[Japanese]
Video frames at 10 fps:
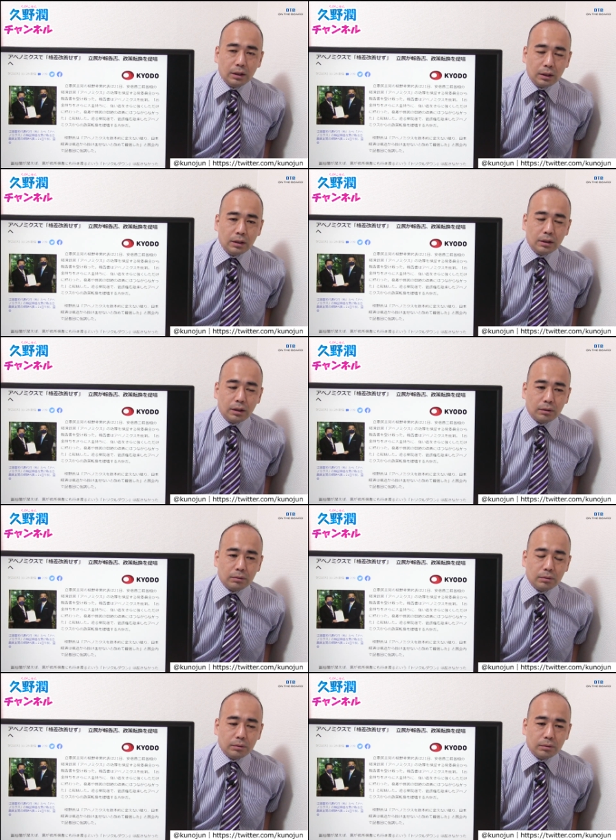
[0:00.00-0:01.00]
ね、あ
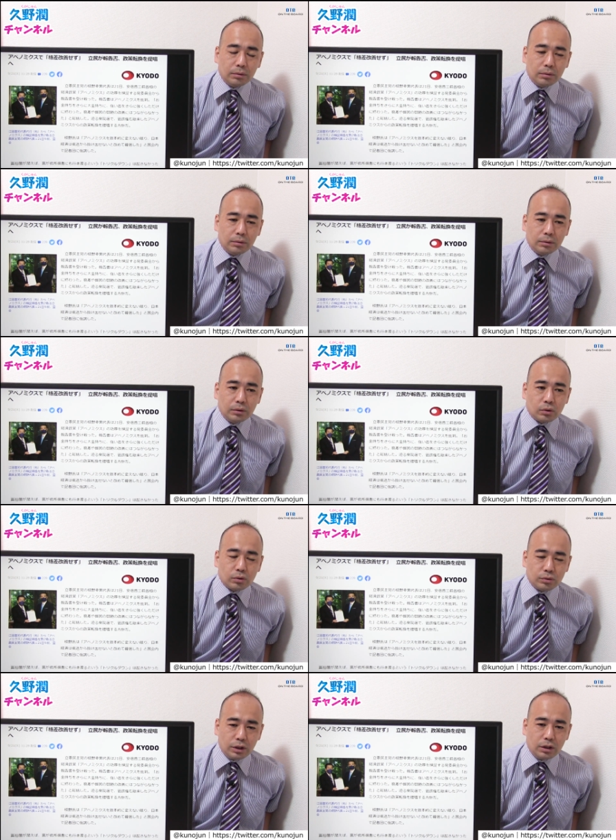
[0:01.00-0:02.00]
のよそ
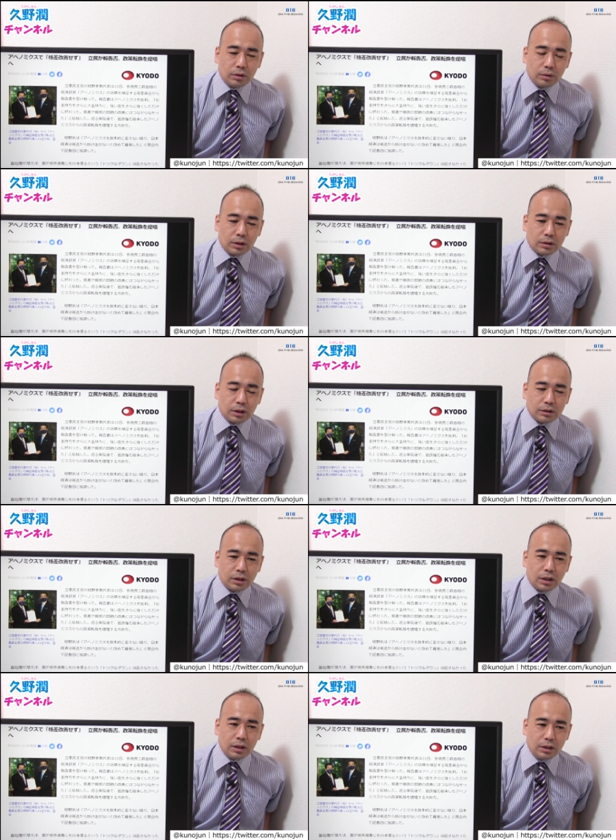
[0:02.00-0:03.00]
の国というか、世
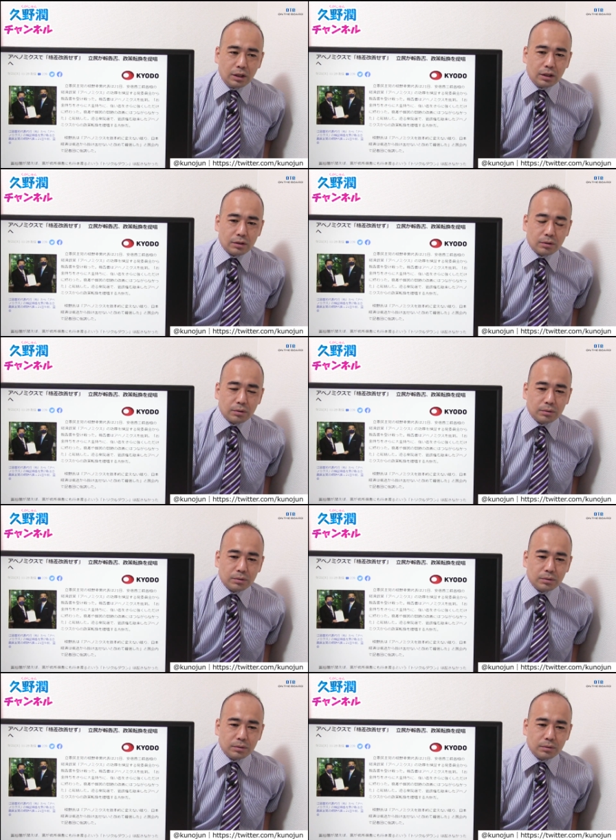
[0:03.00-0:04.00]
界で、
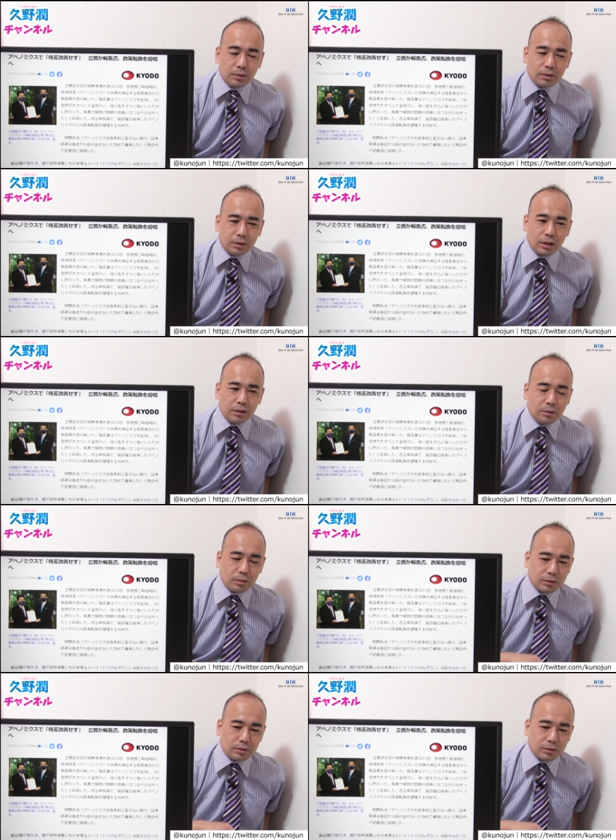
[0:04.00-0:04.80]
どれぐらい、